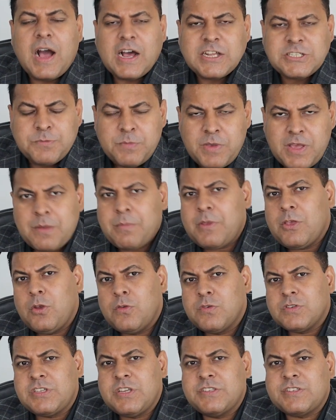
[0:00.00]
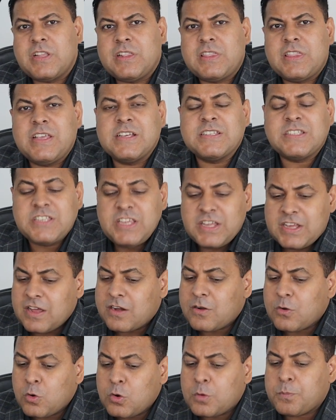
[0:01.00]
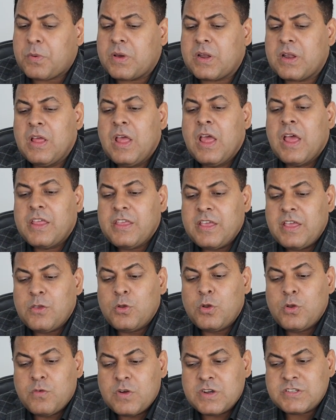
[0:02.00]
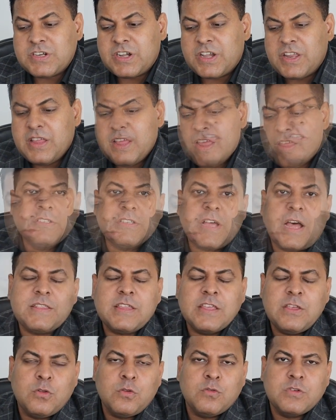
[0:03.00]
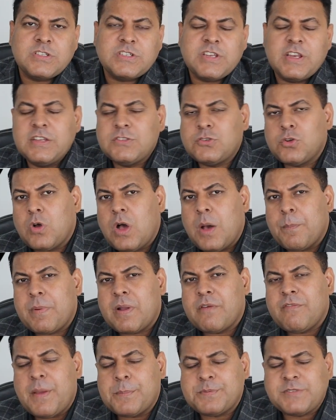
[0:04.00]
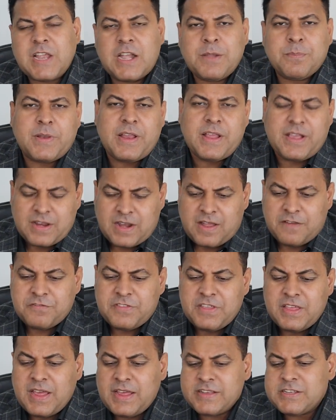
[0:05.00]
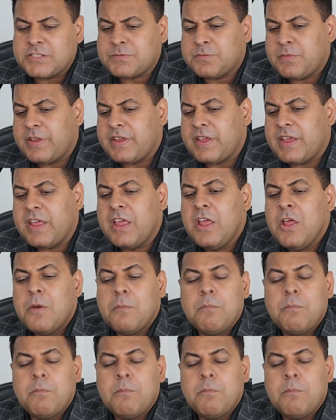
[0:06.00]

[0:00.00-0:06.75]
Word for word: अजमेर में यूनिवर्सिटी चलती है सीकर रोड पर यह यूनिवर्सिटी है साथ ही यूनिवर्सिटी ने जो अपना वेबसाइट पर एक ग्राफ दिया है जिसमें ये